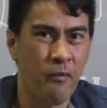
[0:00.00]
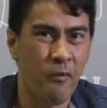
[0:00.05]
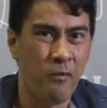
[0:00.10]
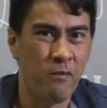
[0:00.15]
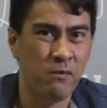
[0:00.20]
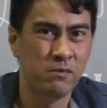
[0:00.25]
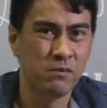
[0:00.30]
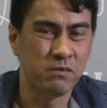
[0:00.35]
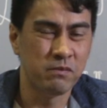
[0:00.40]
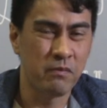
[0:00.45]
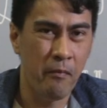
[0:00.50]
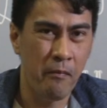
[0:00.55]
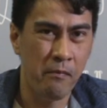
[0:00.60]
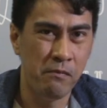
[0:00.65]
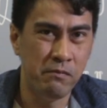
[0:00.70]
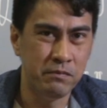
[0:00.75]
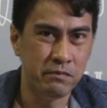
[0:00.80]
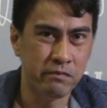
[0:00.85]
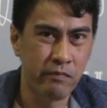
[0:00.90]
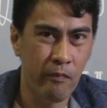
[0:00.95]
What's one
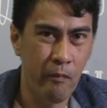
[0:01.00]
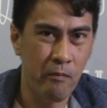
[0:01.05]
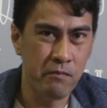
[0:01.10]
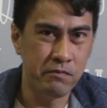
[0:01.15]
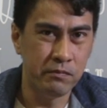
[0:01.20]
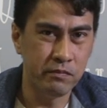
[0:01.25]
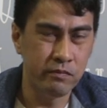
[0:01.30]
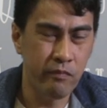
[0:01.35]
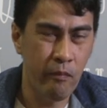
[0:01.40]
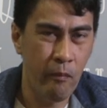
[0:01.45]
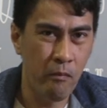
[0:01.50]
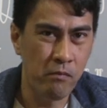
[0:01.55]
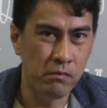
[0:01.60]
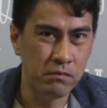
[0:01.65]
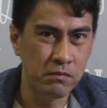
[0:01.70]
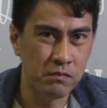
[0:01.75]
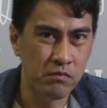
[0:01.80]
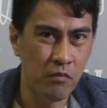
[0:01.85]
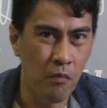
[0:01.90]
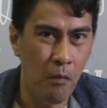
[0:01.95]
thing people don't
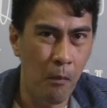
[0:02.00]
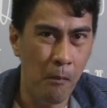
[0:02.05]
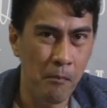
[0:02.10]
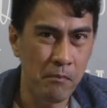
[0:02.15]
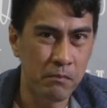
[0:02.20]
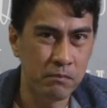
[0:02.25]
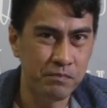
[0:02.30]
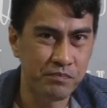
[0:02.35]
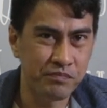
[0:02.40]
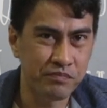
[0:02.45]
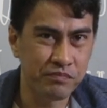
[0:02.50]
know about you?